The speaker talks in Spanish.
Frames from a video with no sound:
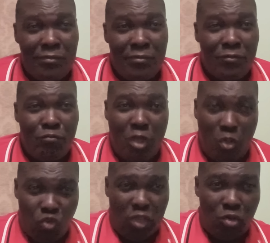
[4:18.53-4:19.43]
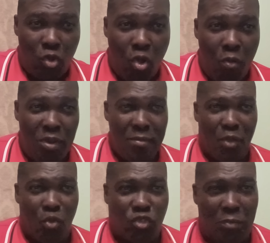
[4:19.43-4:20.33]
Me excusan los jóvenes, me
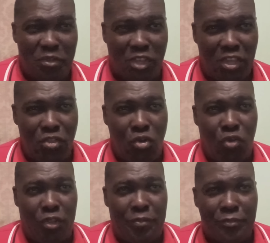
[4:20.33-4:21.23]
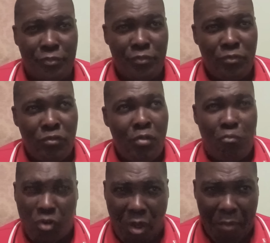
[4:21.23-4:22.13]
excusan mis seguidores
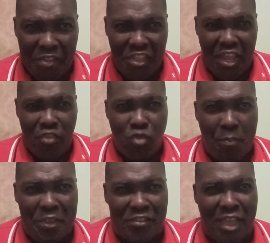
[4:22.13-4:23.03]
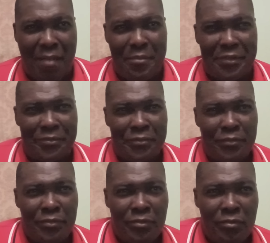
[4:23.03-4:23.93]
por la manera de yo expresarme.
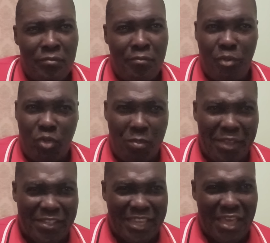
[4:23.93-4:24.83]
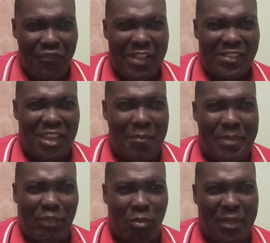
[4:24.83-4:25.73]
Pero demasiada falta de
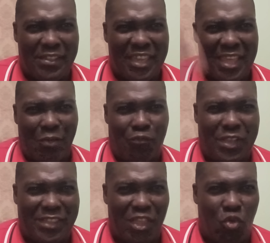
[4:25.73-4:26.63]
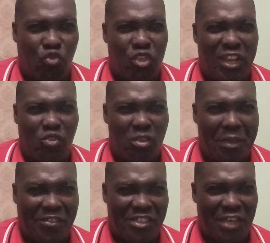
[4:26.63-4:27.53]
respeto, demasiada falta de consideración,
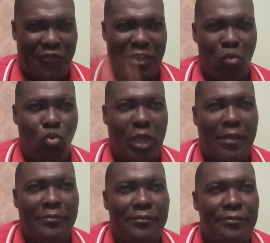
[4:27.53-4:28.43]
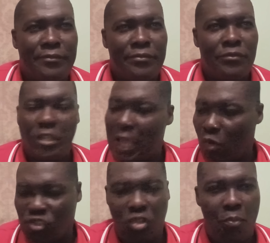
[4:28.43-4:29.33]
demasiada frecura. Las
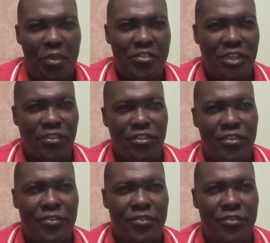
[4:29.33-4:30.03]
cosas no pueden ser así.